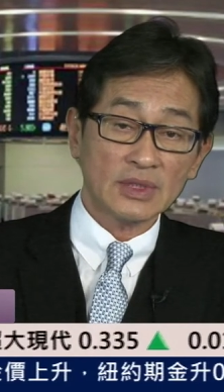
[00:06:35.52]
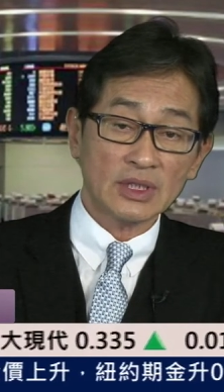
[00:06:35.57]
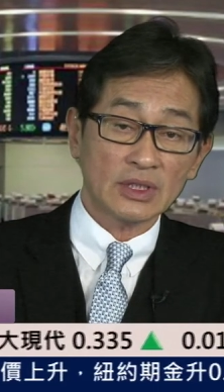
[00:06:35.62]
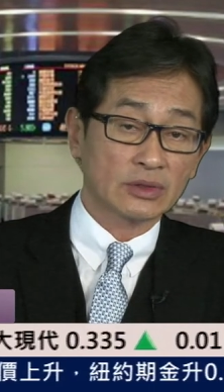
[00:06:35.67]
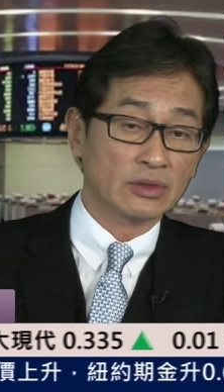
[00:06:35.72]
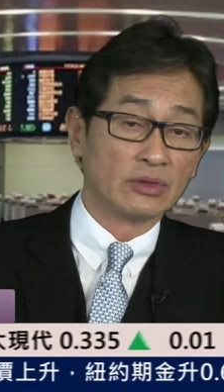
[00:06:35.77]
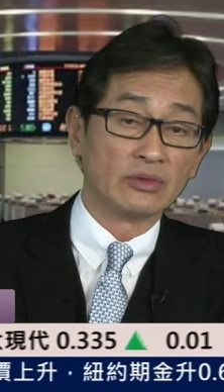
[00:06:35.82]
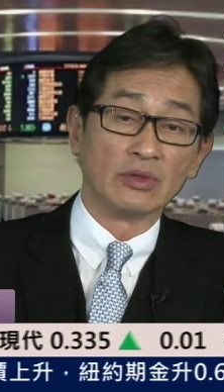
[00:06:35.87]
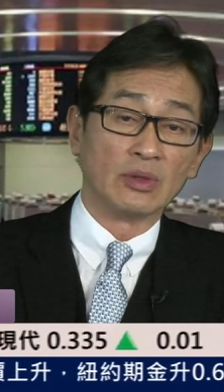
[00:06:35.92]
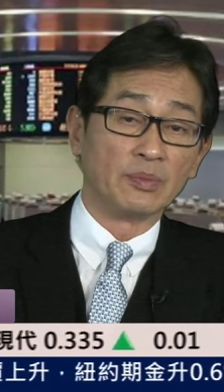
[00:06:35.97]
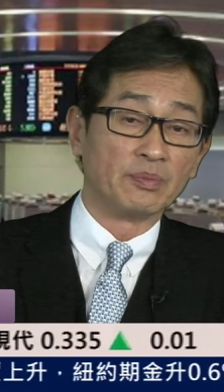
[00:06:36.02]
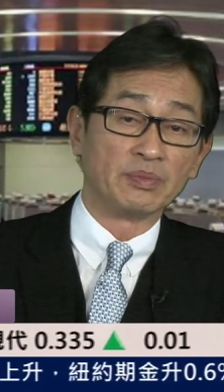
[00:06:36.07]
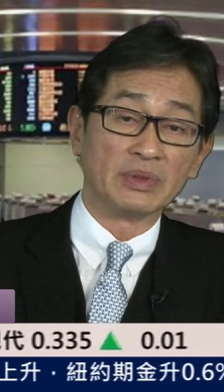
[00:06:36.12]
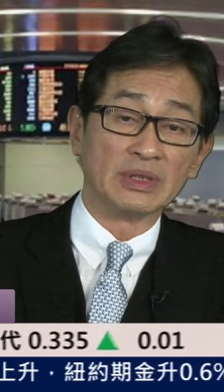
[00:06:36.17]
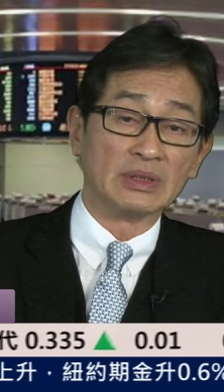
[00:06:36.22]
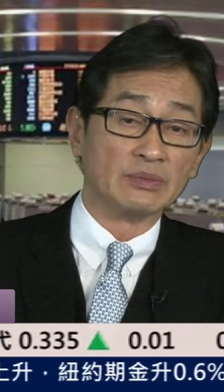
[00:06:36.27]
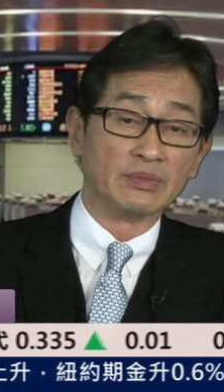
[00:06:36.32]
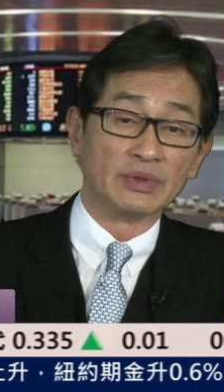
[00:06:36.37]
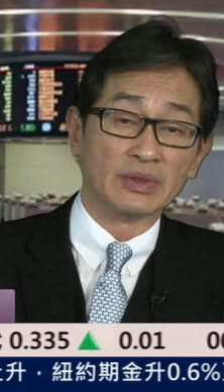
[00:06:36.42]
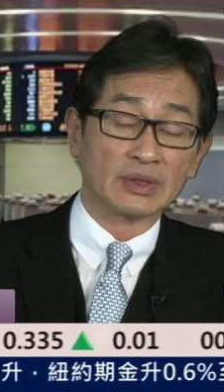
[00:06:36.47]
所以我
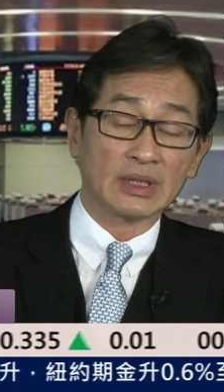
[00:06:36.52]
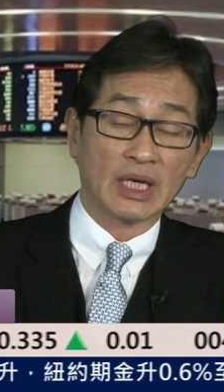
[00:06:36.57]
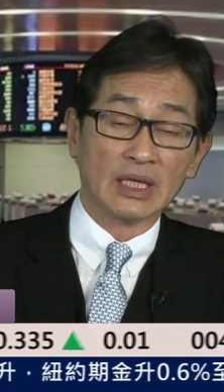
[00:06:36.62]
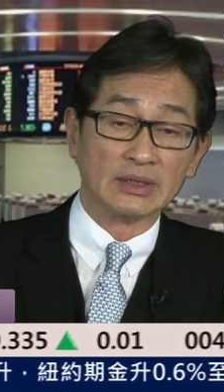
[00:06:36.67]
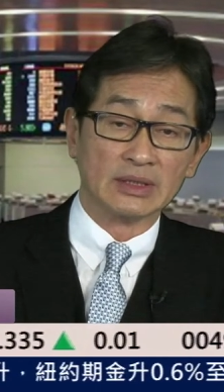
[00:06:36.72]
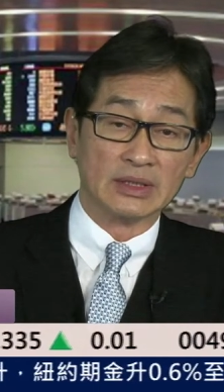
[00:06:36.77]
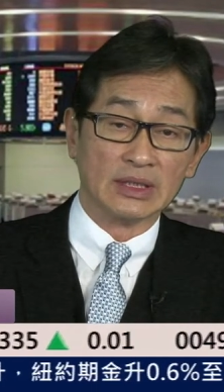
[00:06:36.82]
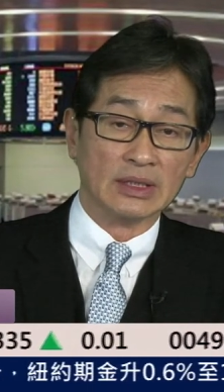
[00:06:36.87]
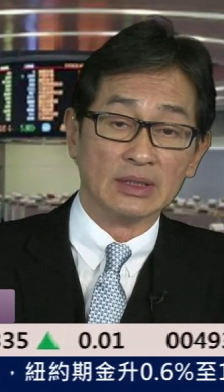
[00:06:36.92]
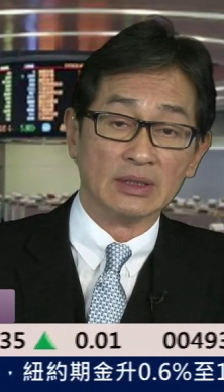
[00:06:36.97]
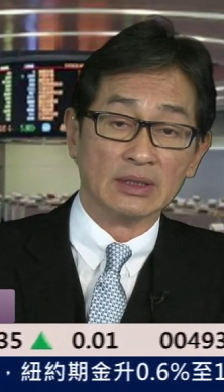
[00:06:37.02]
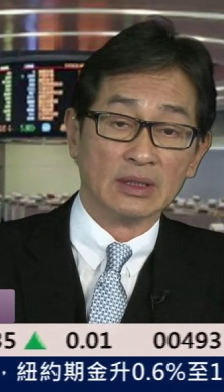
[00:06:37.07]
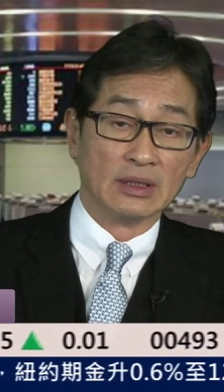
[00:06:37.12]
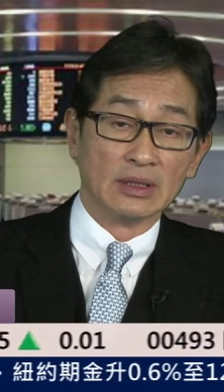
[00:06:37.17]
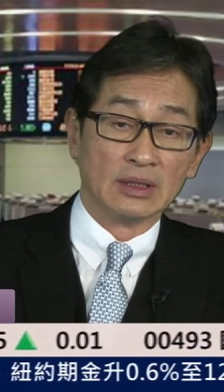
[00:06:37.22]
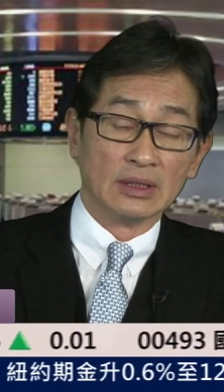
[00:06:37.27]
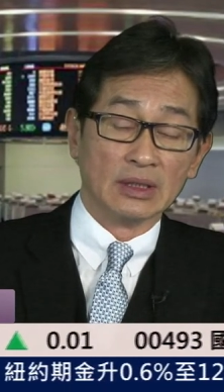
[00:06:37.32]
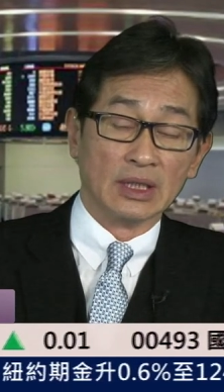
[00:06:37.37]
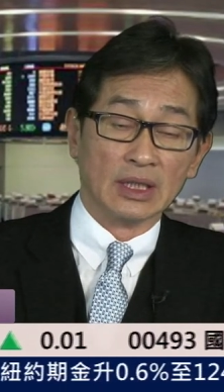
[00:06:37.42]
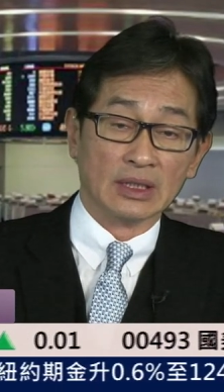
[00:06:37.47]
并不担心
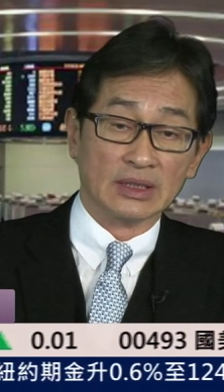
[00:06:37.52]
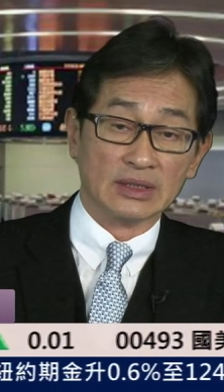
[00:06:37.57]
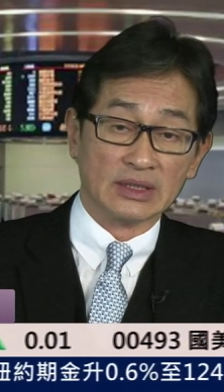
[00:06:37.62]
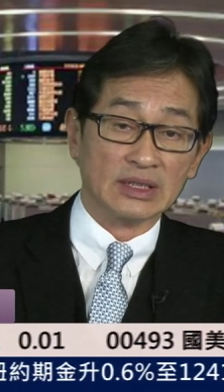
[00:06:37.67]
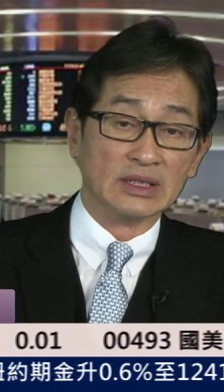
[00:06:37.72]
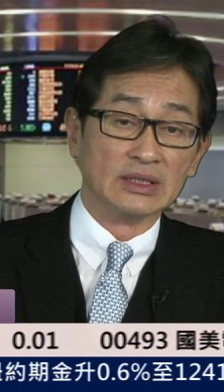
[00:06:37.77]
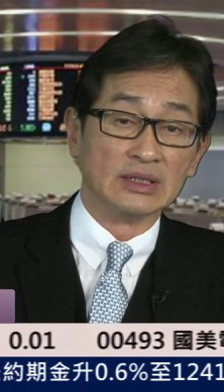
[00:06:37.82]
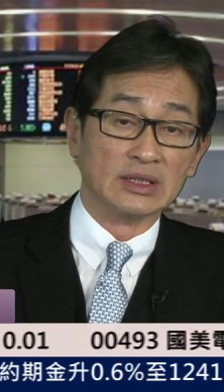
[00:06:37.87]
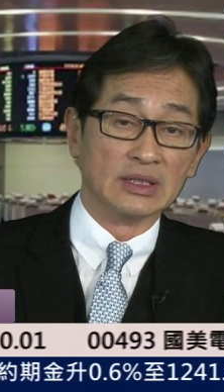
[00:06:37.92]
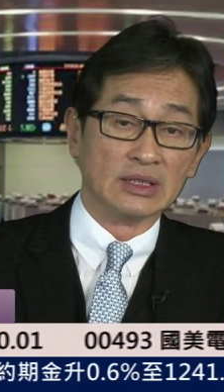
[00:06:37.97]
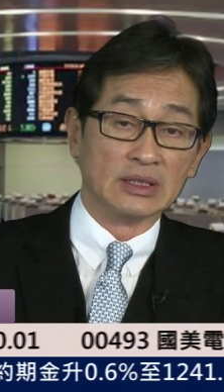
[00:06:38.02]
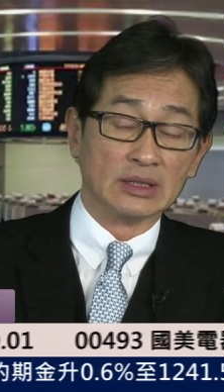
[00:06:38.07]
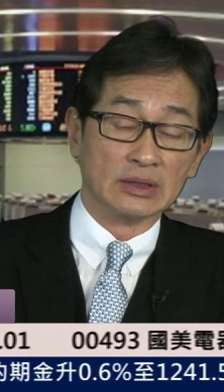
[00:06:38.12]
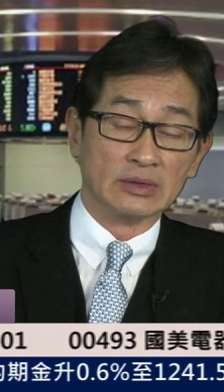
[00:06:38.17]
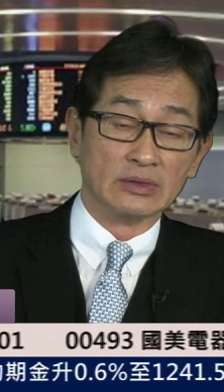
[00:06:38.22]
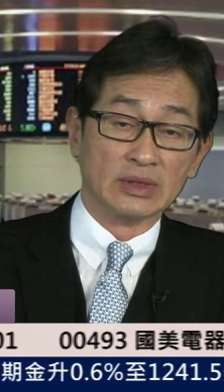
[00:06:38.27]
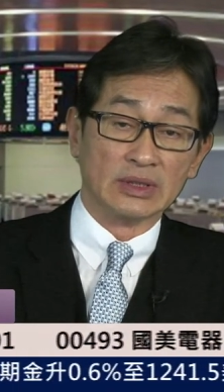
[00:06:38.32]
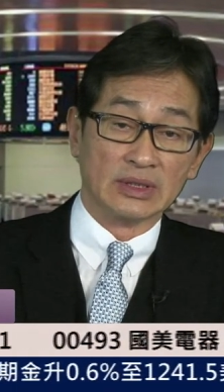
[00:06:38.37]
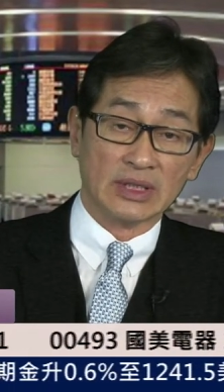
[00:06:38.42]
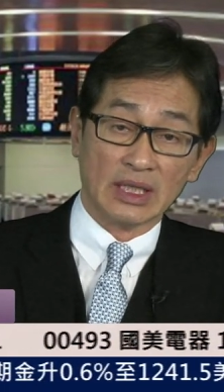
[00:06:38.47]
那个经济是
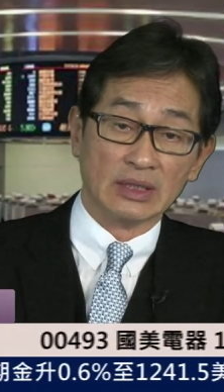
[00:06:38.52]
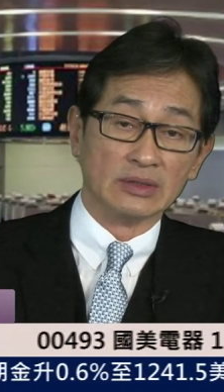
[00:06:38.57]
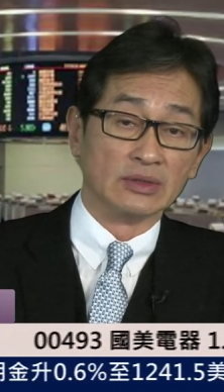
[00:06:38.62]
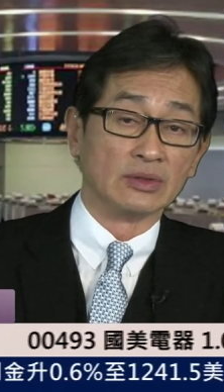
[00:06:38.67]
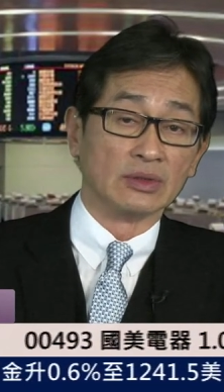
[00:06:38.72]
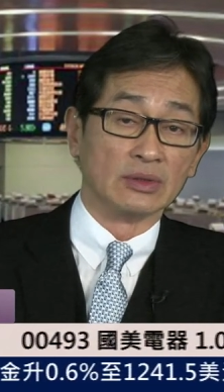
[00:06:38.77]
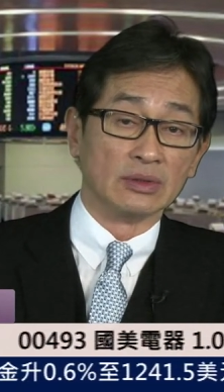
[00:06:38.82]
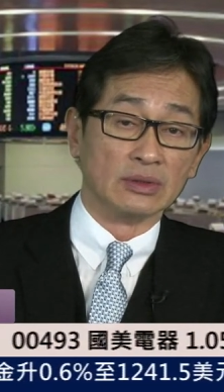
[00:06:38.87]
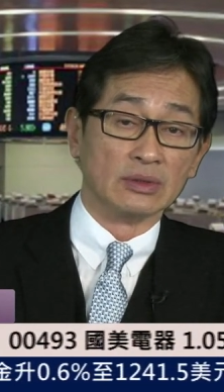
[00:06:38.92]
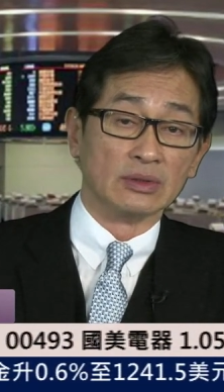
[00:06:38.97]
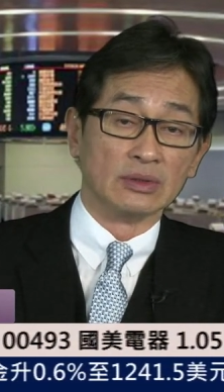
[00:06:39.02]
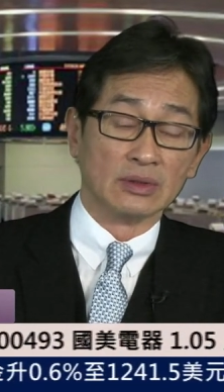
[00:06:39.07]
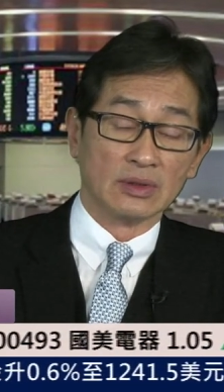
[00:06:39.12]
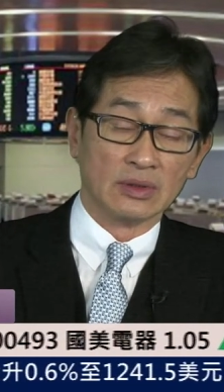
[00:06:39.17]
会硬着陆，